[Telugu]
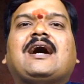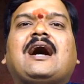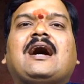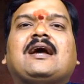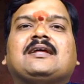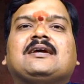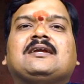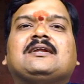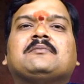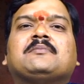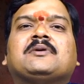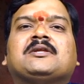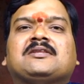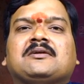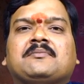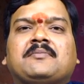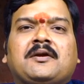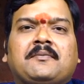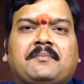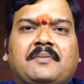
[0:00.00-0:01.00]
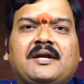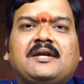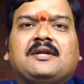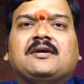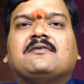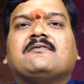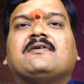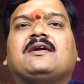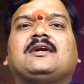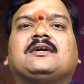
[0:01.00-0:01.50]
కార్యనిమిత్తమై
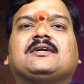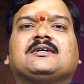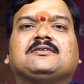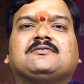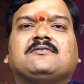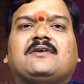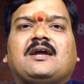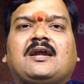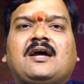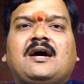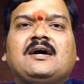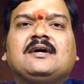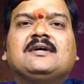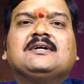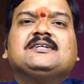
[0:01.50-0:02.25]
బయటికి వెళ్ళటం ద్వారా